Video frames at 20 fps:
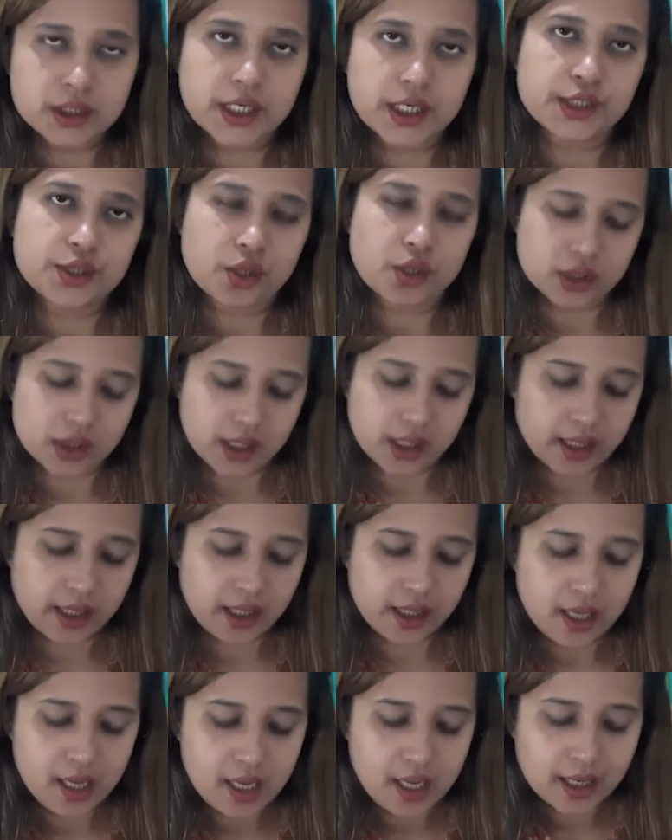সেই
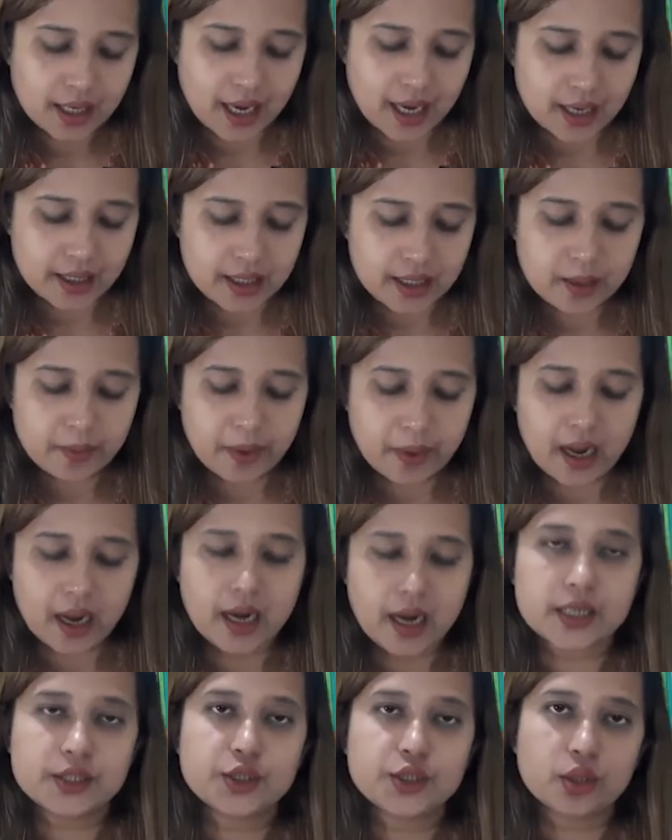শ্মশানে কাঠের
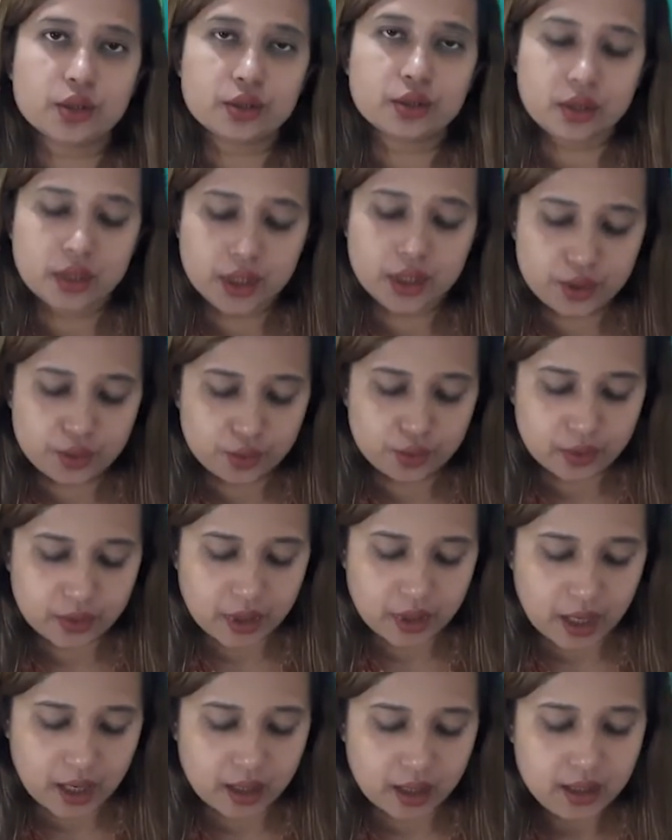ভার চন্দনের
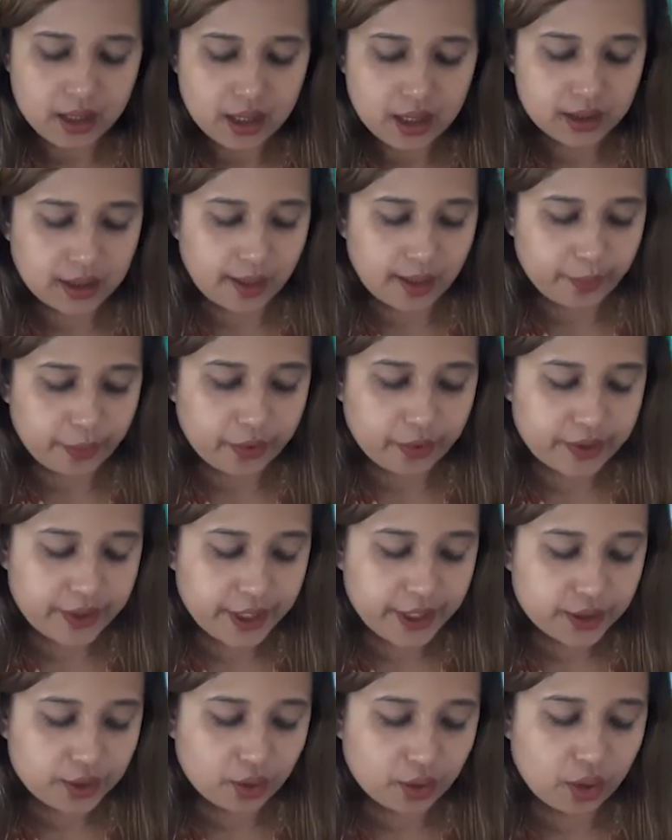টুকরা তারপর
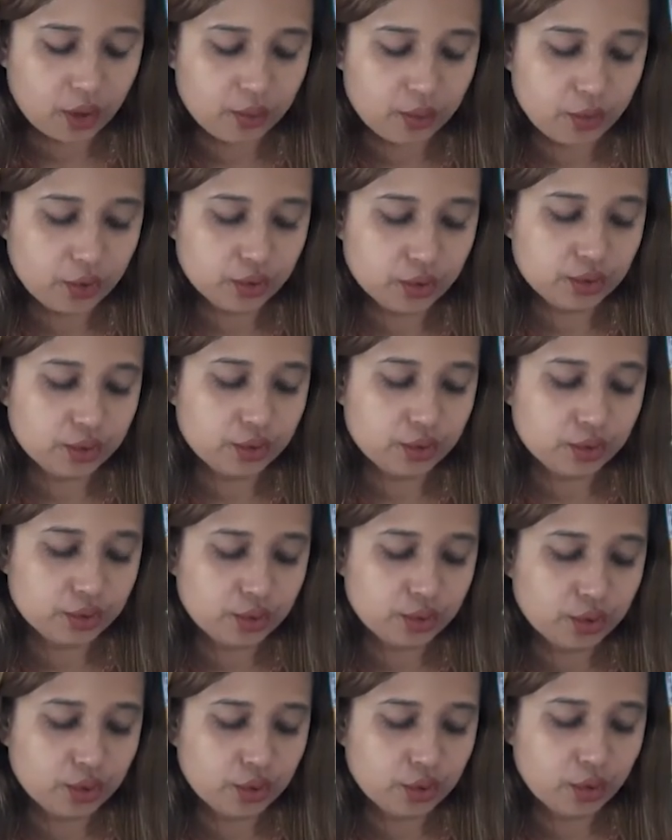ঘৃত মধু
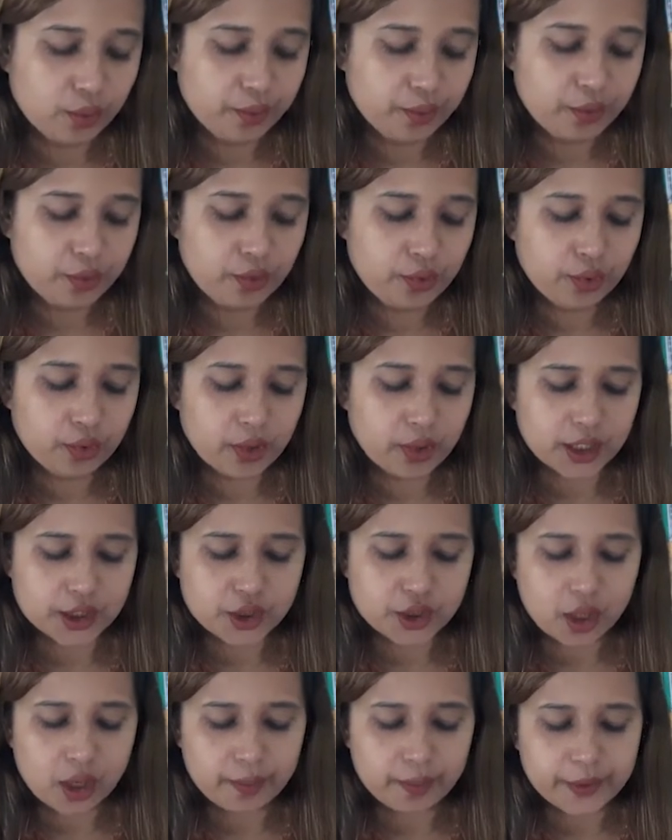ধূপ ধুনা
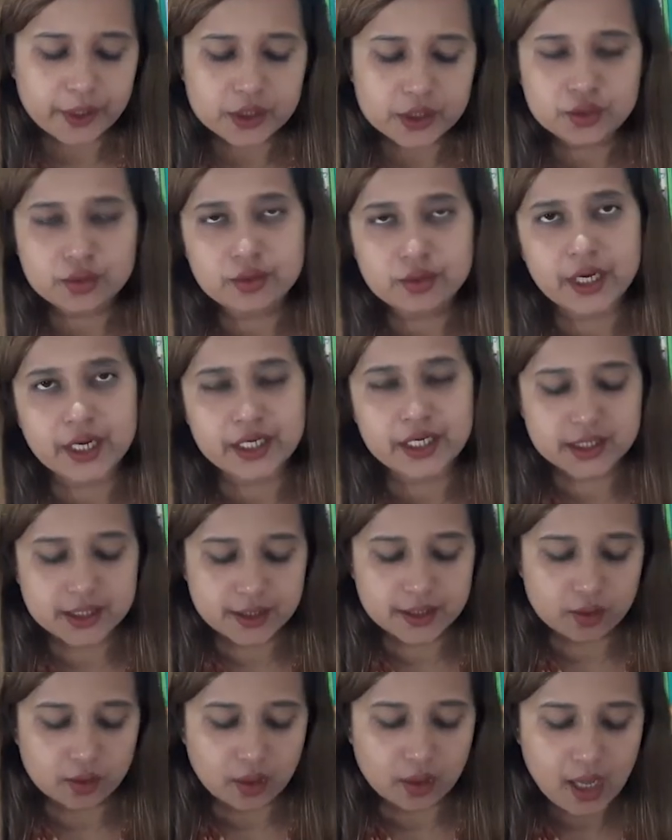সব কিছু রেডি
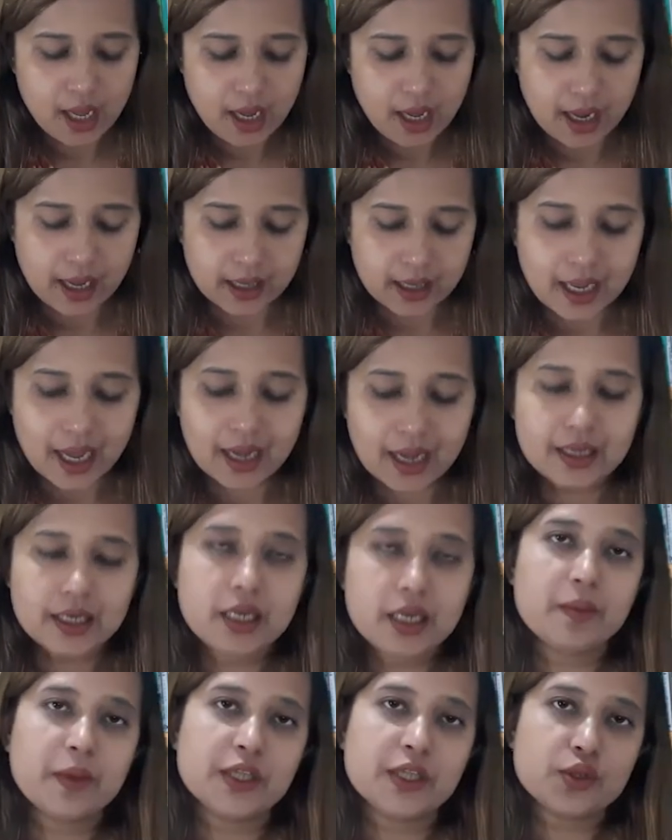ছিল আর
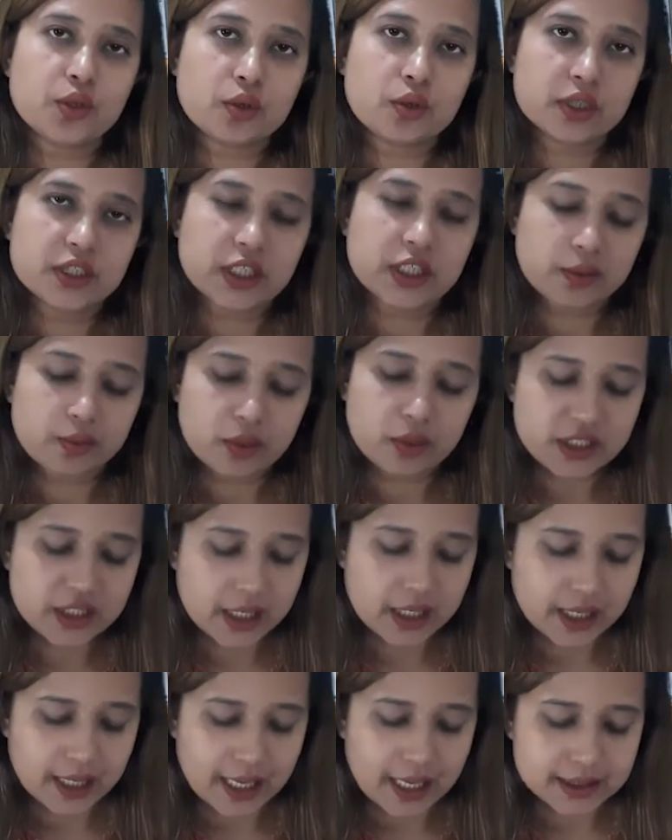কাঙালির মা ছোট জাত বলে
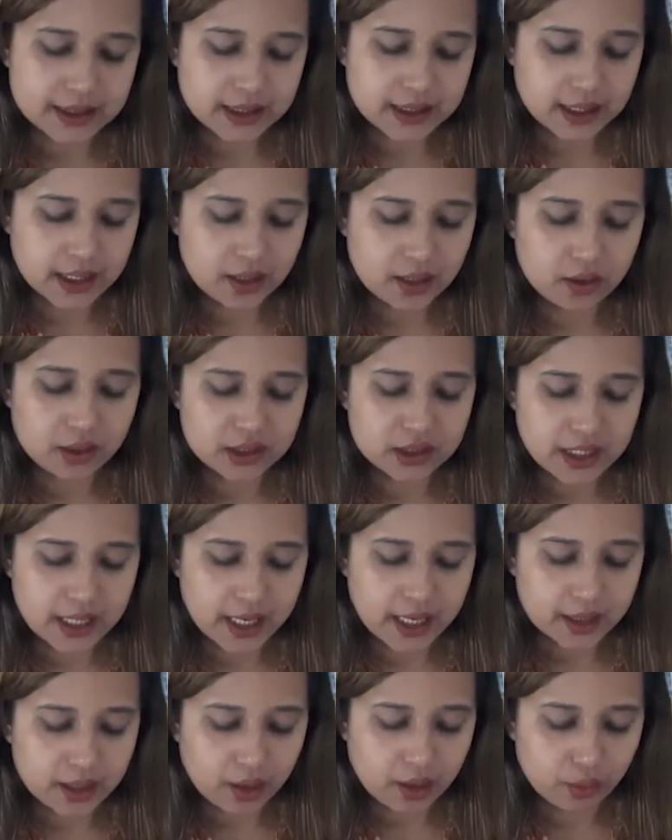সে আর কাছে গেল না সে
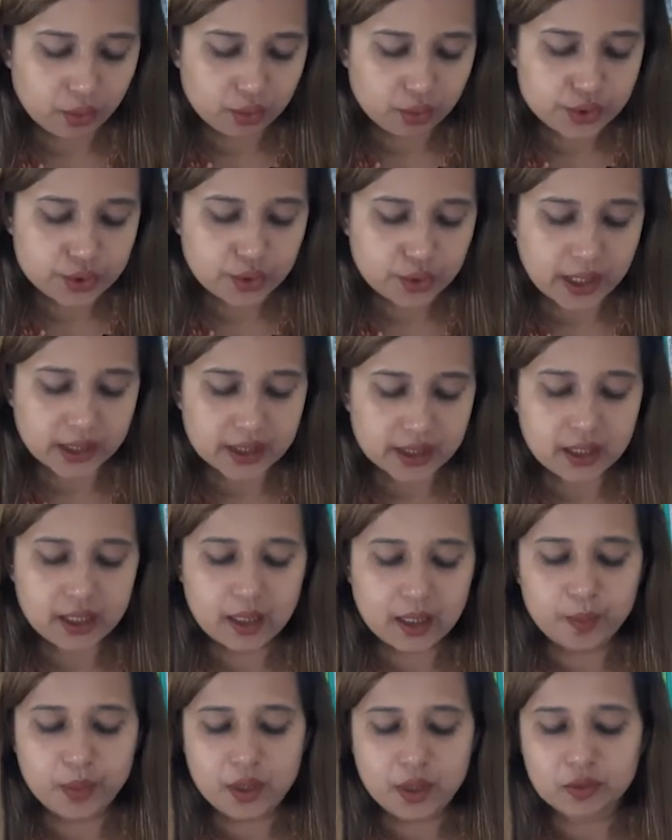একটা উঁচু একটা
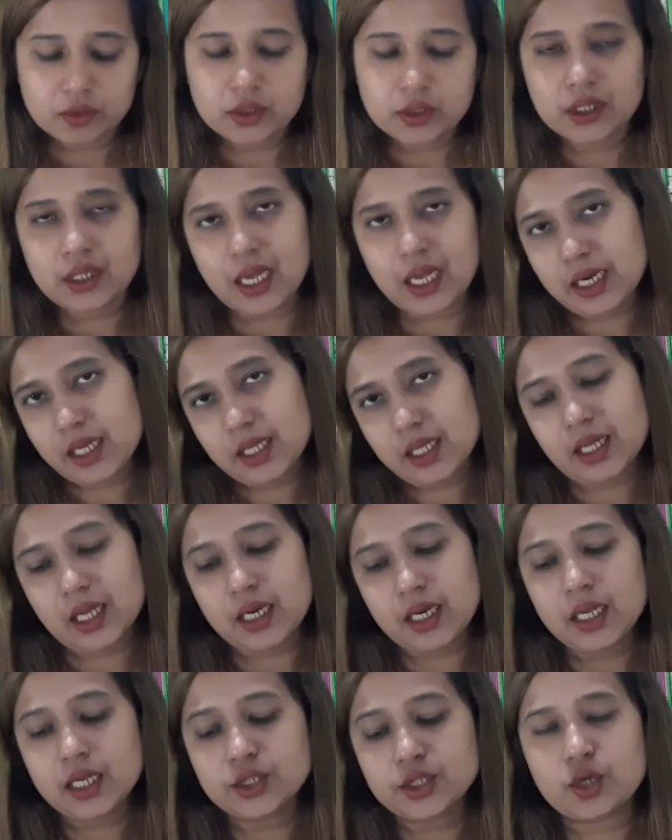ঢিপির মধ্যে দাঁড়িয়ে
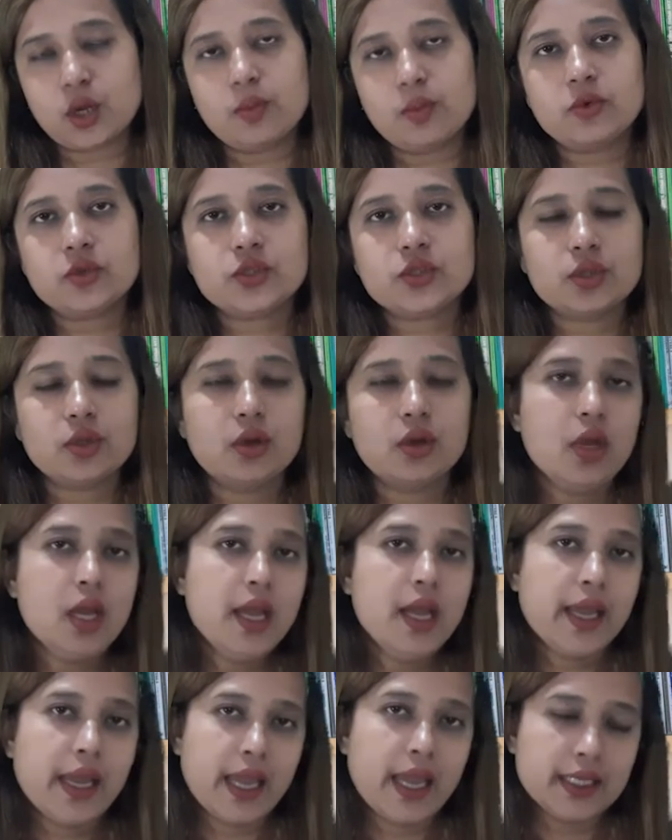দাঁড়িয়ে সমস্ত
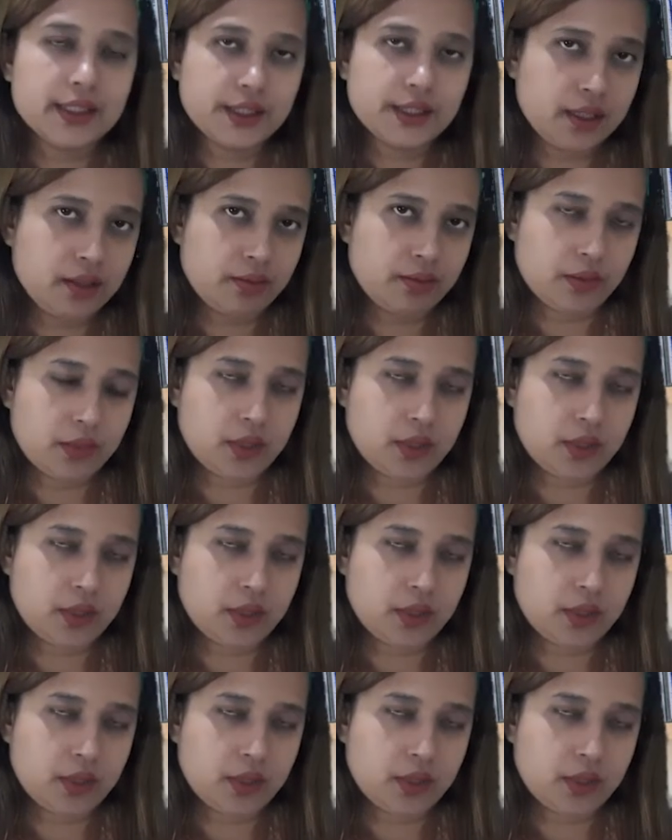এই যে